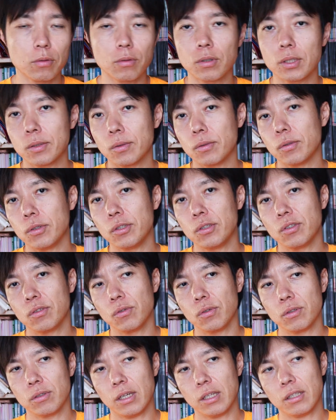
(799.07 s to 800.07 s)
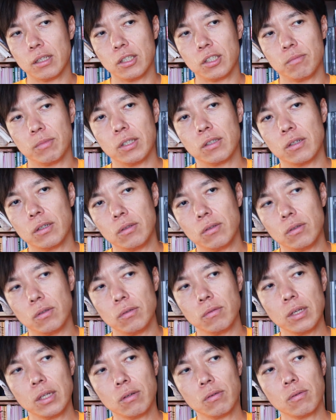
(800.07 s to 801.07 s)
とかそういう構図あったりしますけど
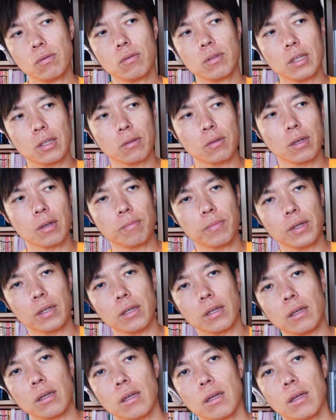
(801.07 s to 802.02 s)
上の方だとやっぱり